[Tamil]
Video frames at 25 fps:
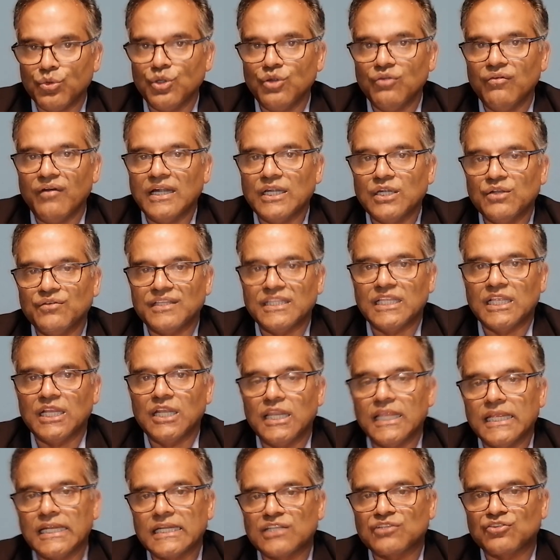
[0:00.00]

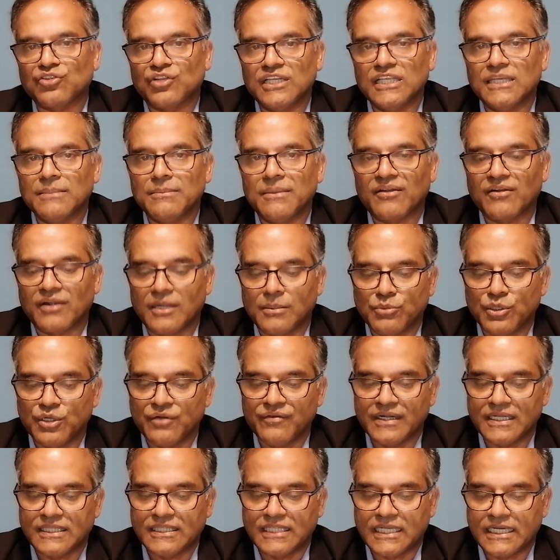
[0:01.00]
உள்வாண்டுவதில்லை என்று சொல்லியும் அவர்கள்
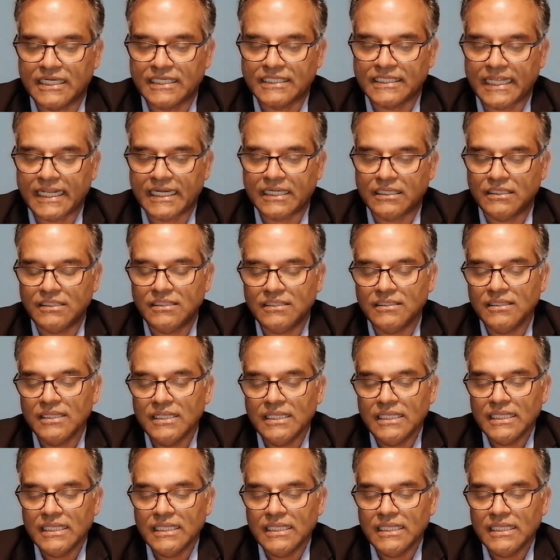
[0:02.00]
முடிவெடுத்திருக்கின்றார்கள்